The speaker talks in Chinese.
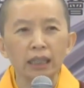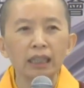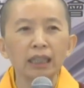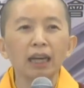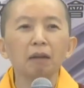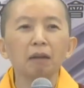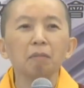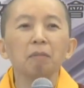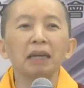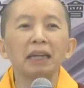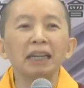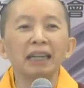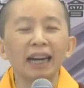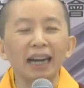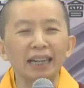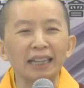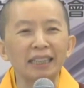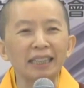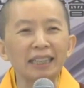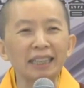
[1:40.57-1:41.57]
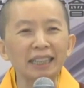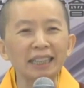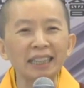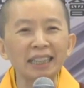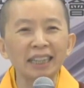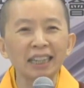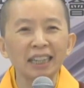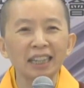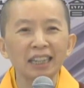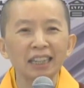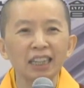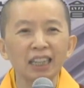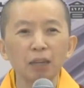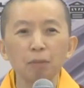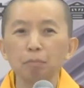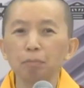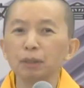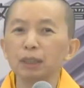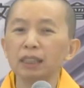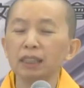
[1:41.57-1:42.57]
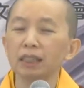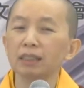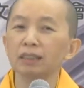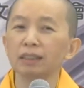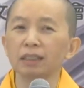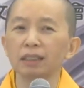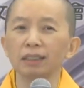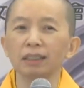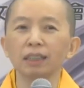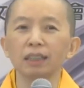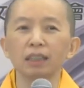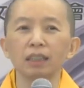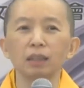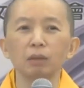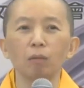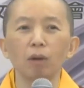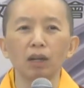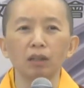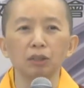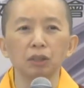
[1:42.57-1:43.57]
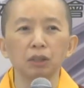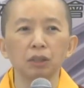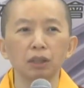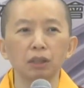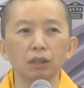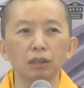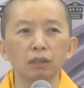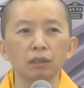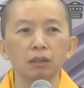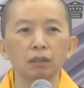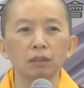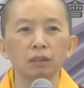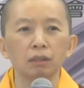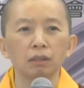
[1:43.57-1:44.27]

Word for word: 一样没感应，也不见得可以往生。